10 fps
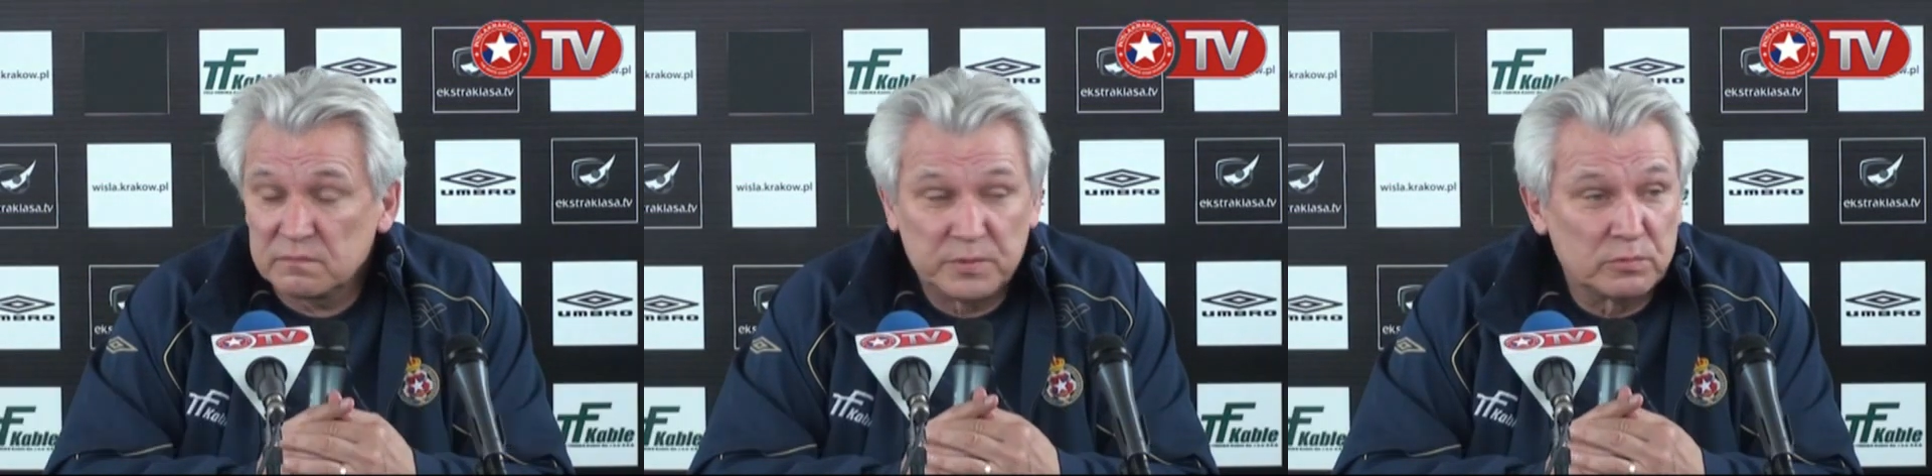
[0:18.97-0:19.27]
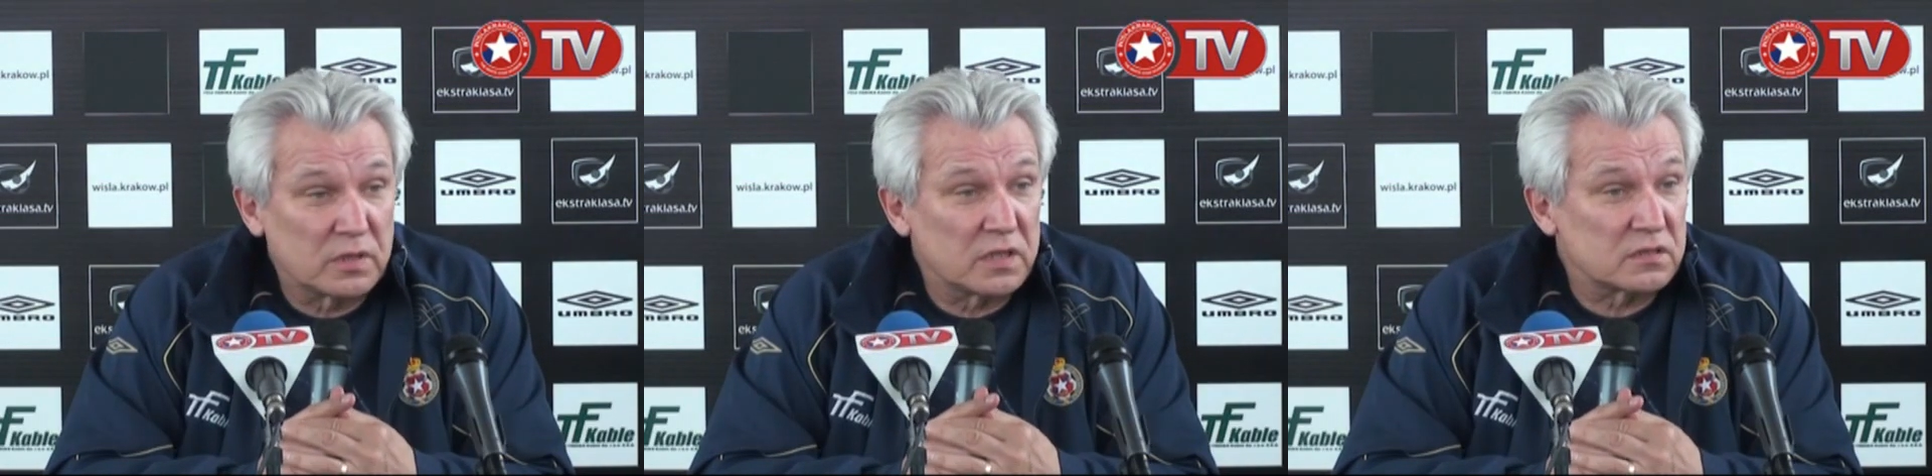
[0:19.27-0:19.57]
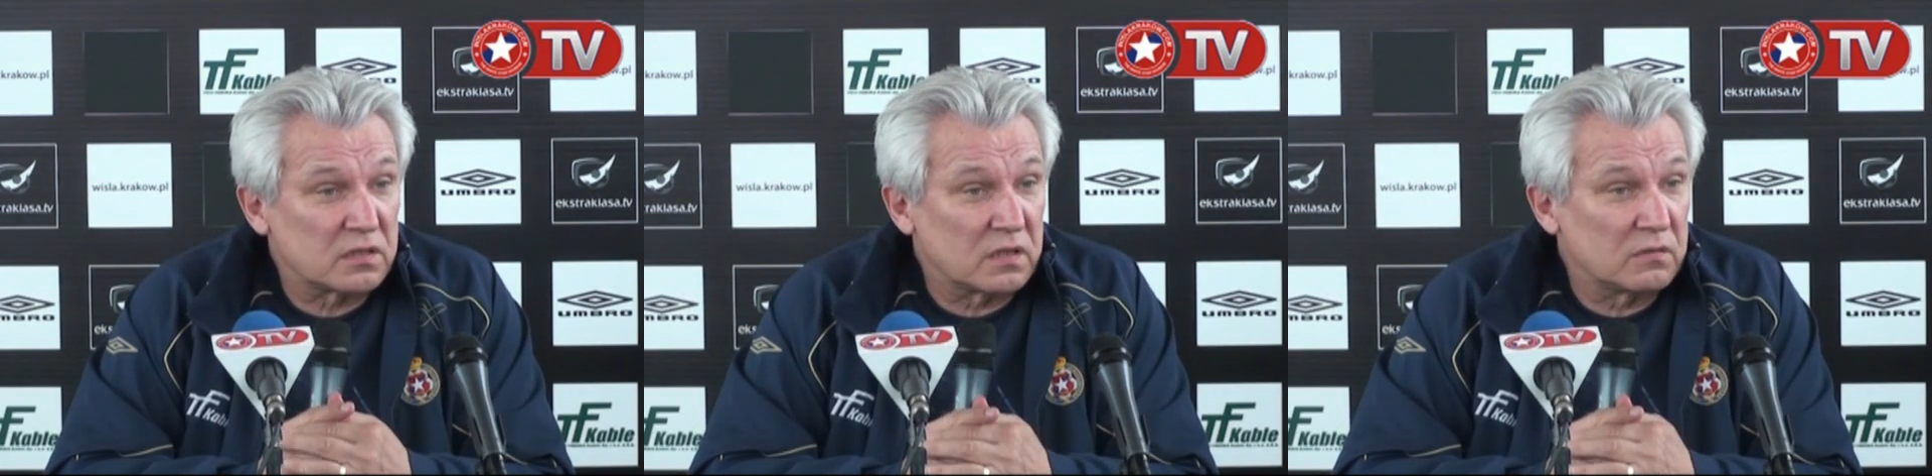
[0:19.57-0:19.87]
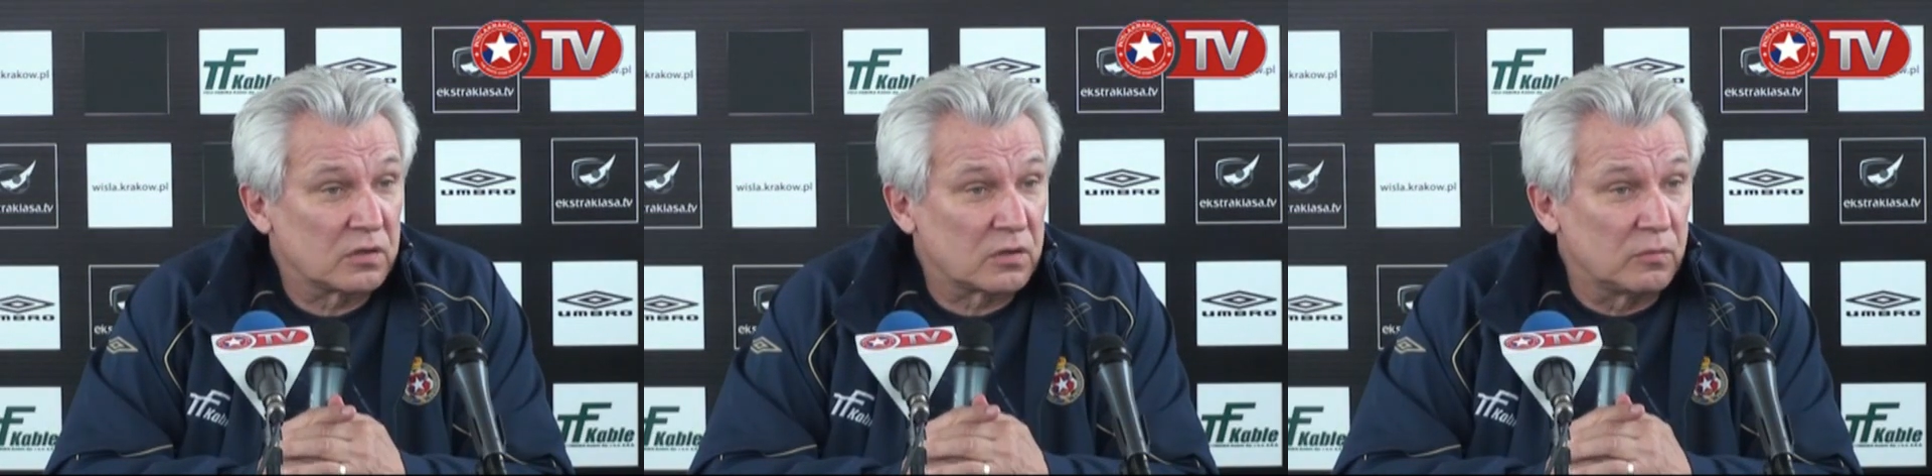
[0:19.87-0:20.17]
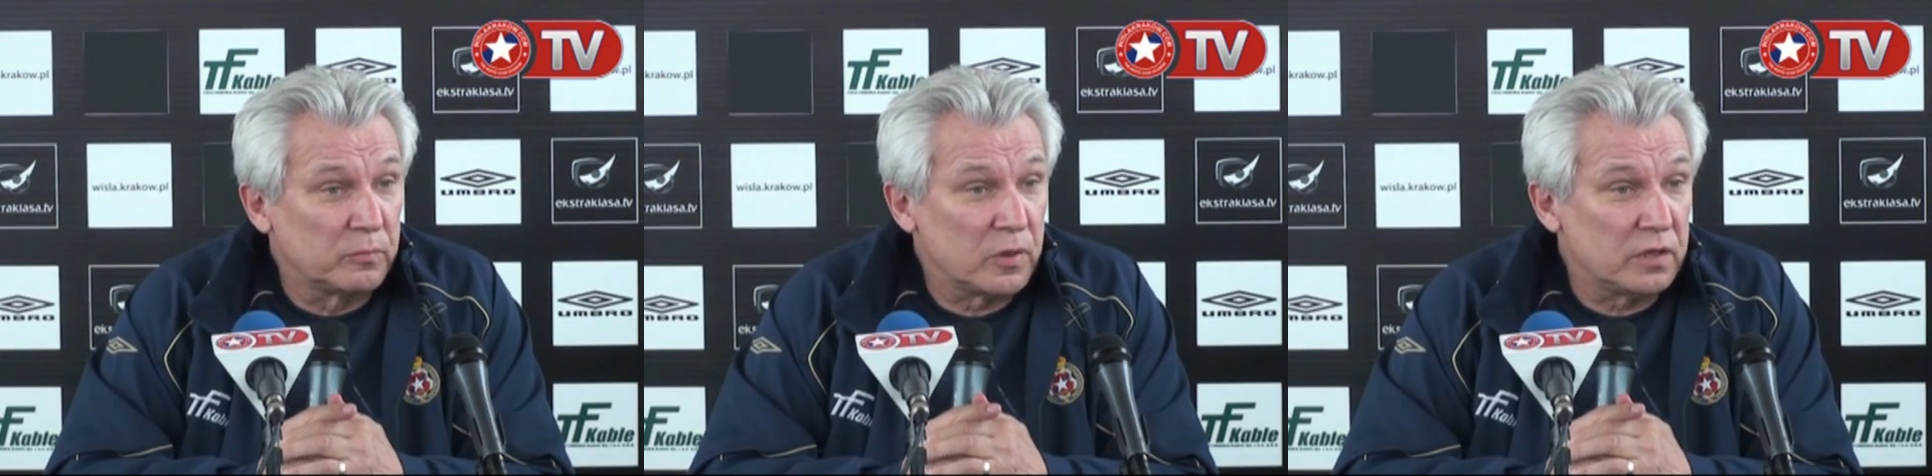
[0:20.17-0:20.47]
piłka jest grą,
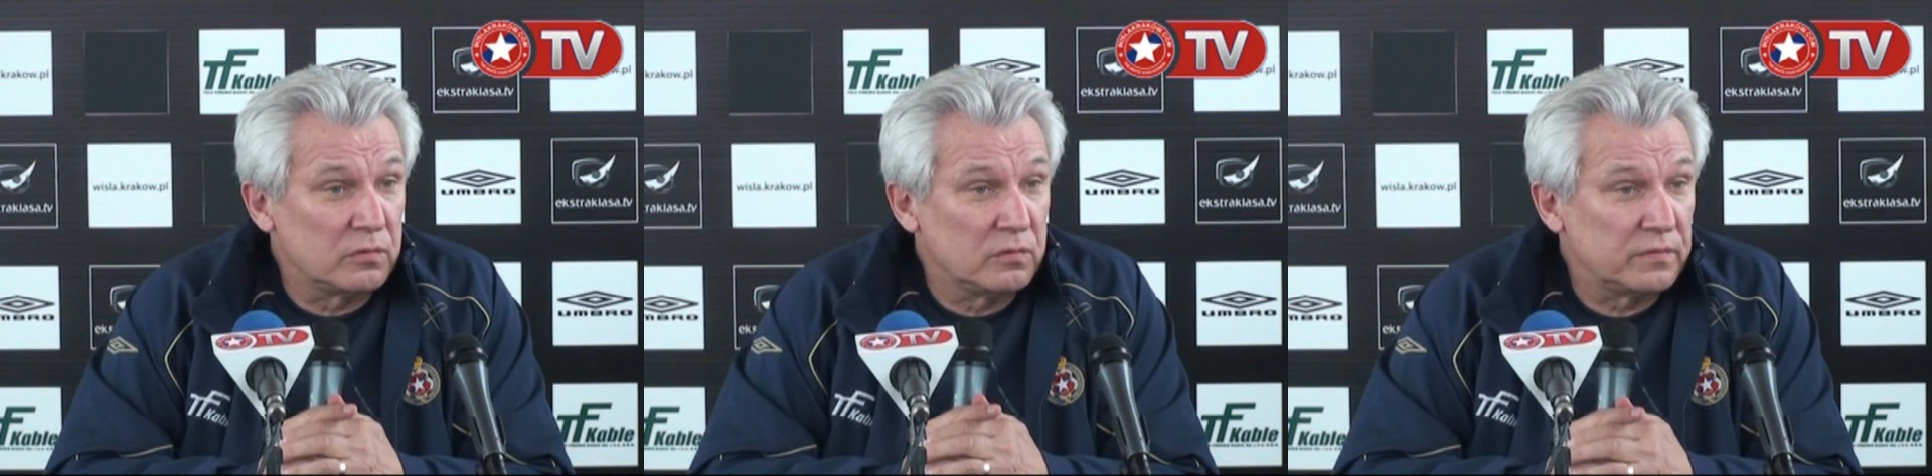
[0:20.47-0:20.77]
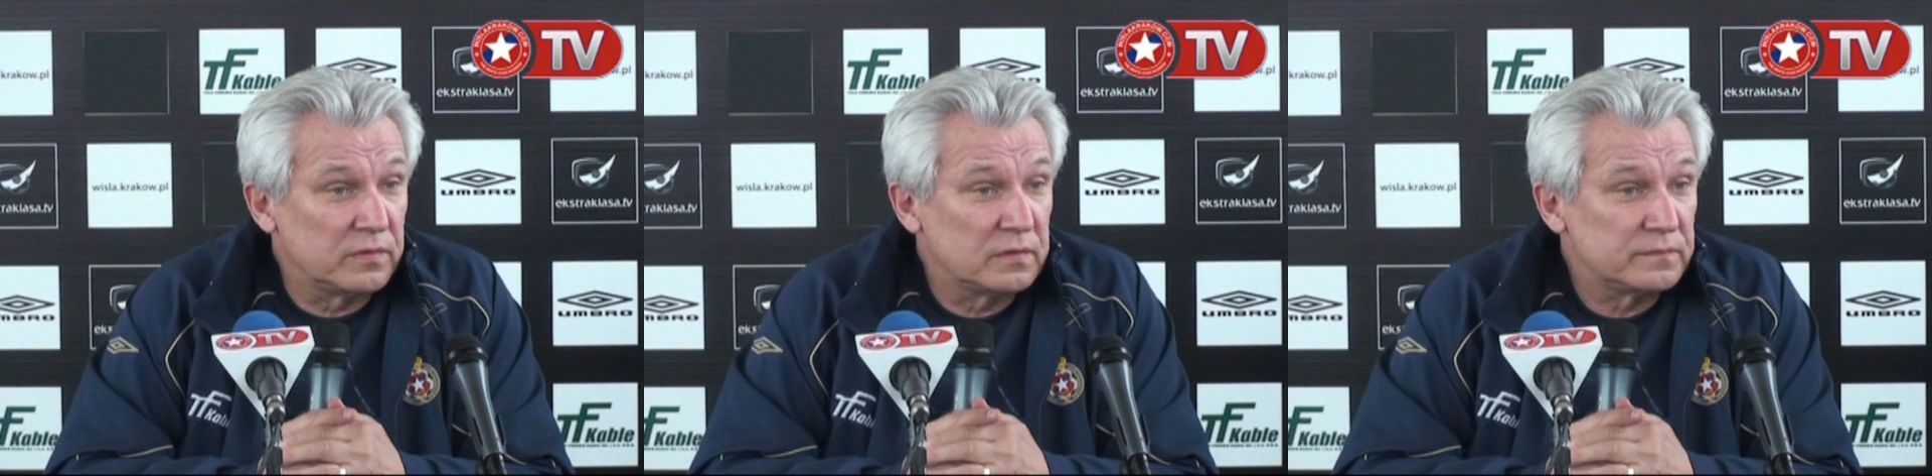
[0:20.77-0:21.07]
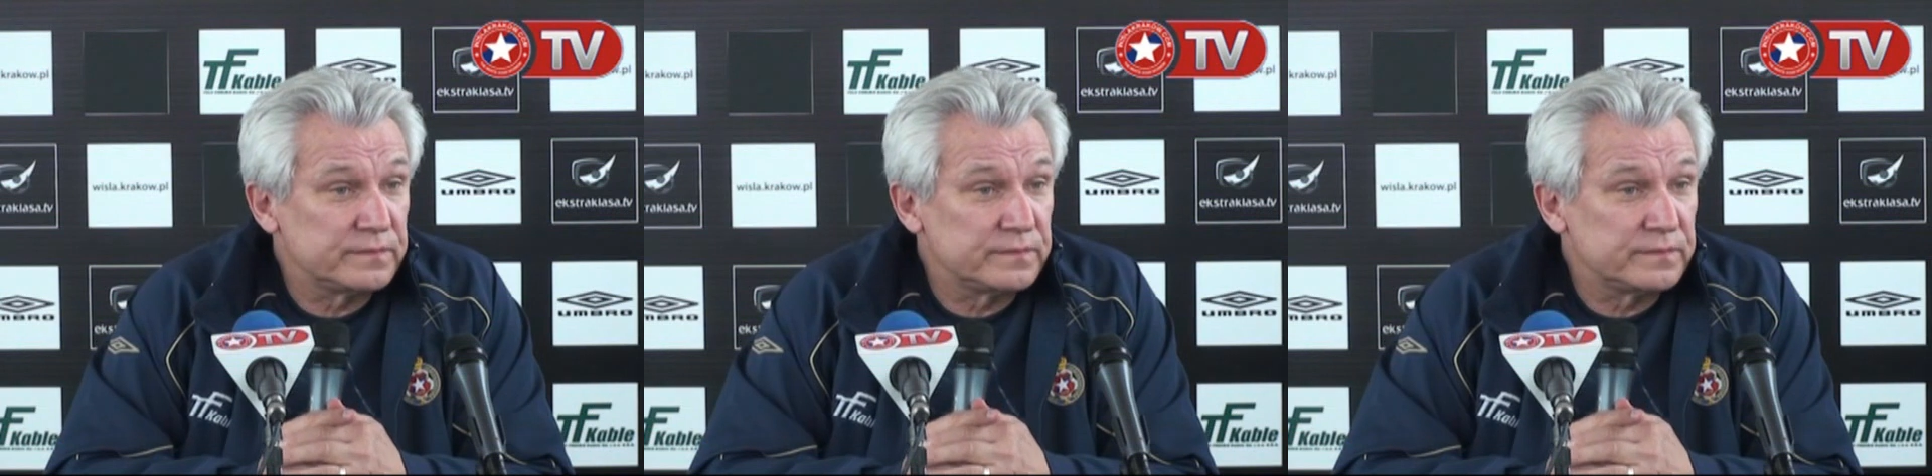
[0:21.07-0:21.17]
grą błędów.